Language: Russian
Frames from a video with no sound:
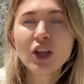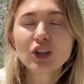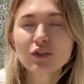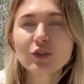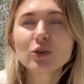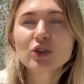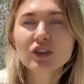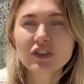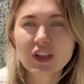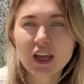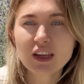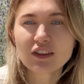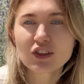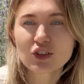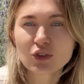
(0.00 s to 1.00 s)
то вы уже
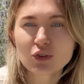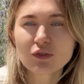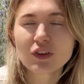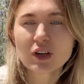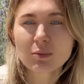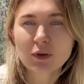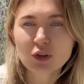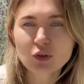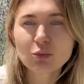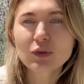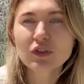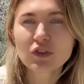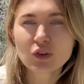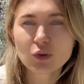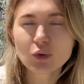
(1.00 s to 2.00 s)
знаете, что в аэропорту
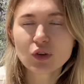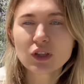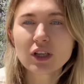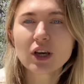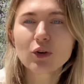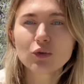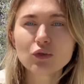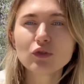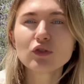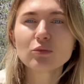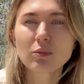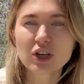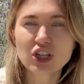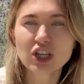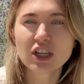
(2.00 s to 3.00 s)
Барселоны орудует
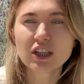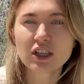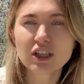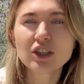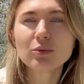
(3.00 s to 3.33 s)
мошенник.